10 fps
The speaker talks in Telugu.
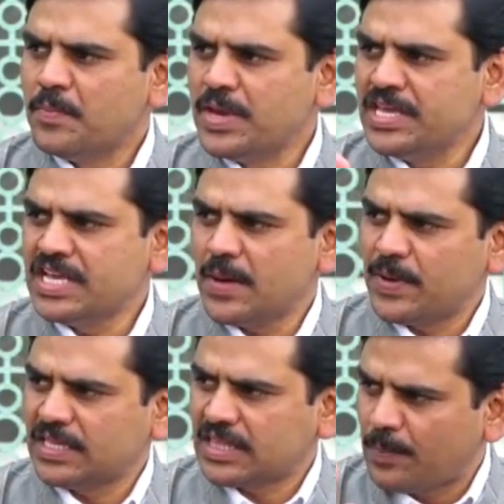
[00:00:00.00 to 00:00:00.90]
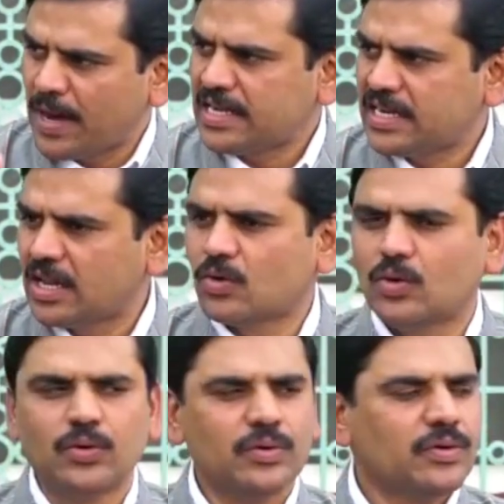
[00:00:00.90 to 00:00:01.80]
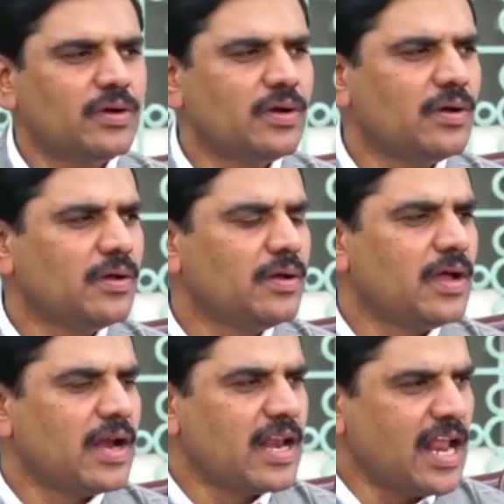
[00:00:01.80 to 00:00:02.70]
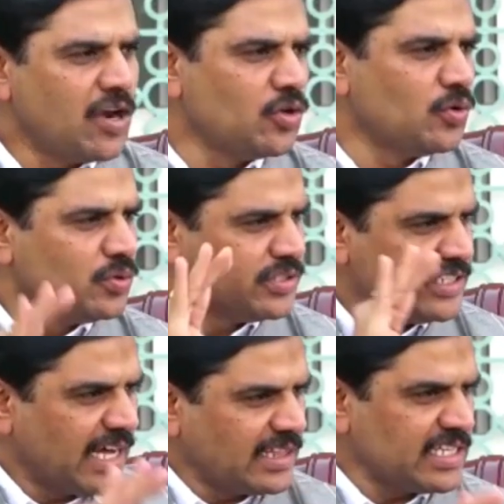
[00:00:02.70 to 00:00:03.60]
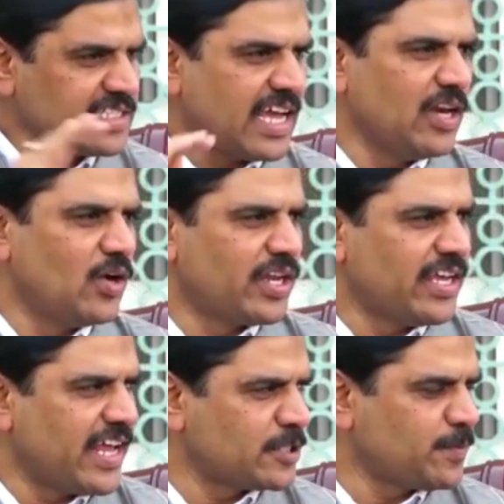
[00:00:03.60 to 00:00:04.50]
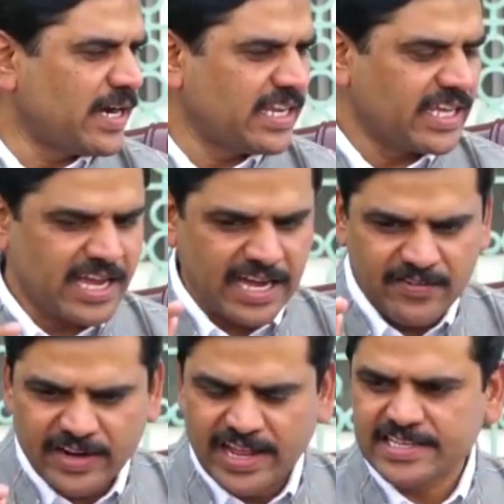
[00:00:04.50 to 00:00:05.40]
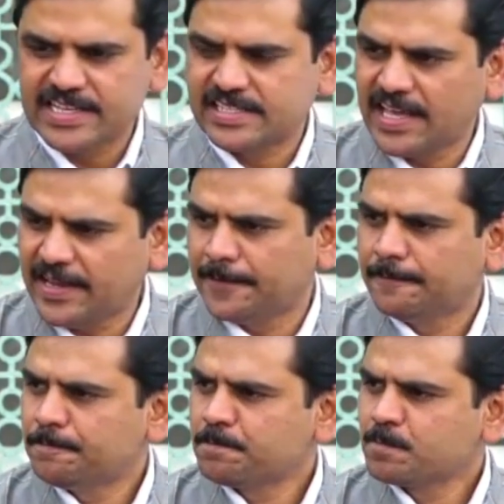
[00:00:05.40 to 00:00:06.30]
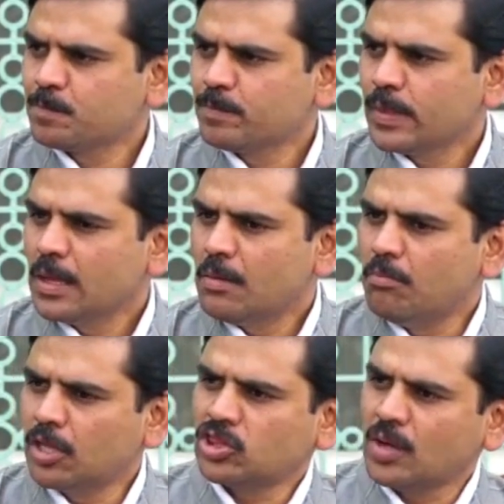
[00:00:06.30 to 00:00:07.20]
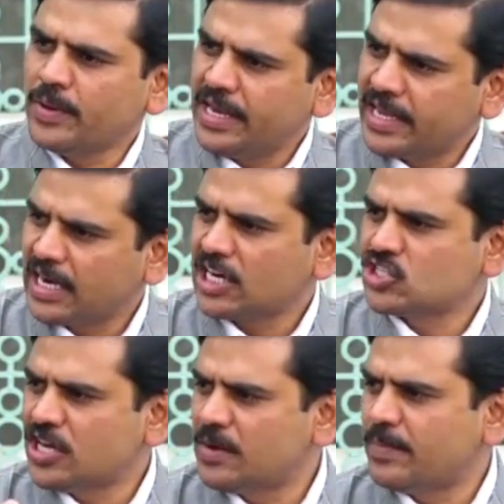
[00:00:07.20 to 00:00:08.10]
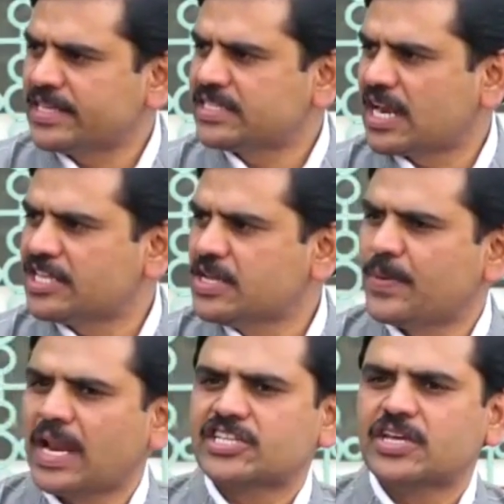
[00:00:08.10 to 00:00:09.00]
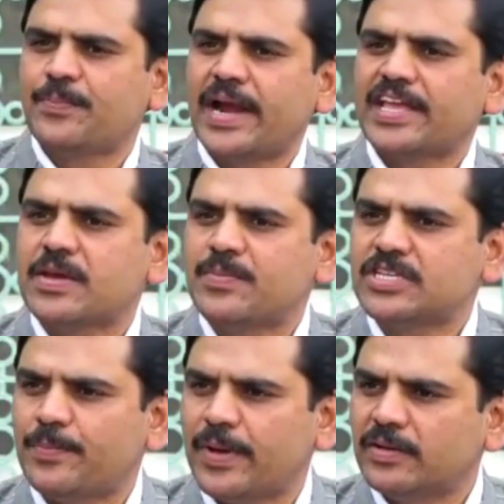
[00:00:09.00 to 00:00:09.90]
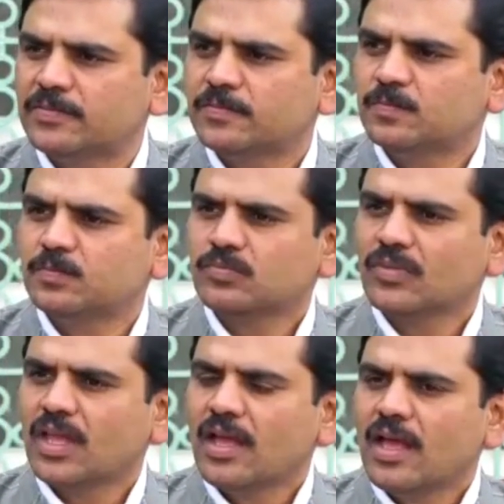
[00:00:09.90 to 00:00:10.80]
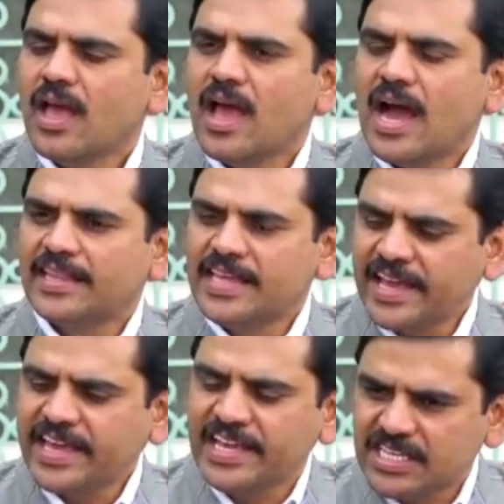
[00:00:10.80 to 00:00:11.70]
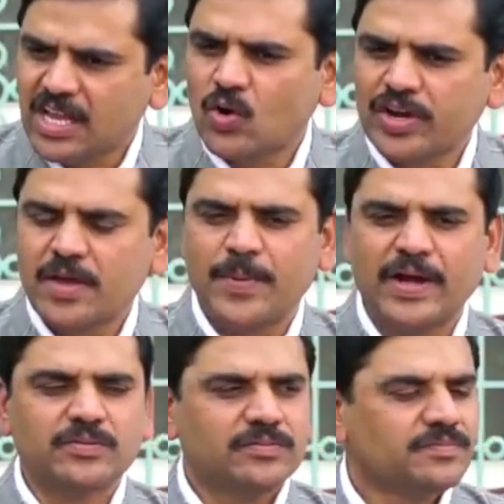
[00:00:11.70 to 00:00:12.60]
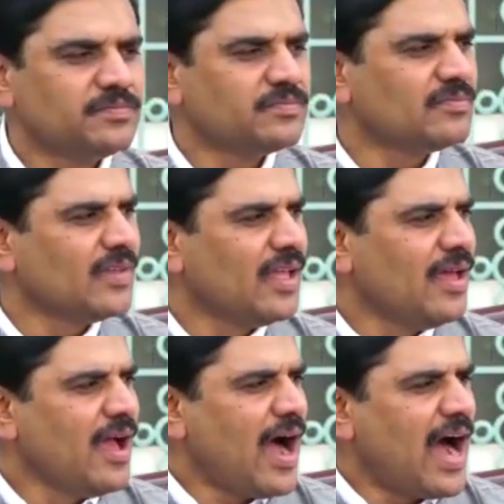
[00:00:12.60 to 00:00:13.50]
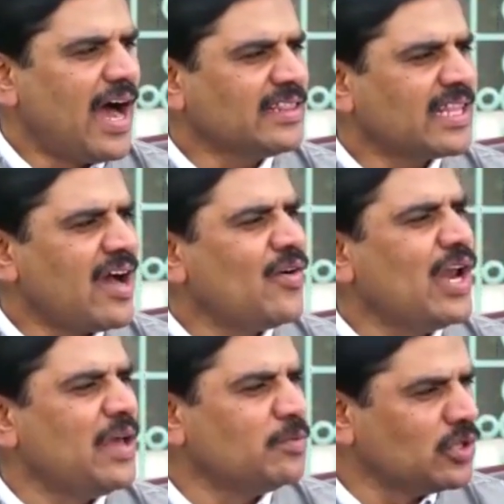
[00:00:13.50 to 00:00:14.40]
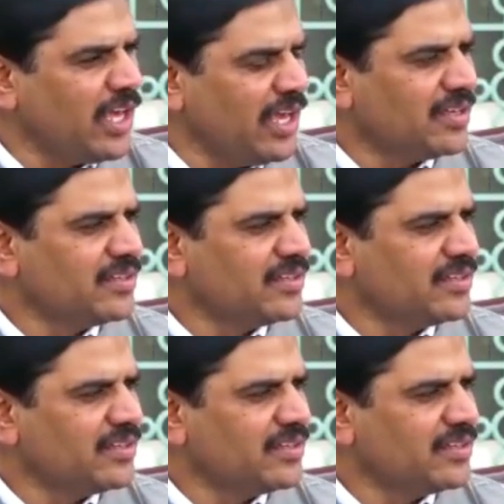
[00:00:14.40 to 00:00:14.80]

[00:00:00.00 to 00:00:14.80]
బీజేపీతర పార్టీలకు నన్ను జాతీయ స్థాయిలో టీఆర్ఎస్ పార్టీకి కన్వీనర్ చేస్తే మొత్తం ఎన్నికల ఖర్చు నేను భరిస్తానని చెప్పి నాకు చెప్పాడని చెప్పి చెప్పాడు అదే కేసీఆర్ ఒకటి చెప్పాడు ఆంధ్రా వాళ్ళు ఏముంది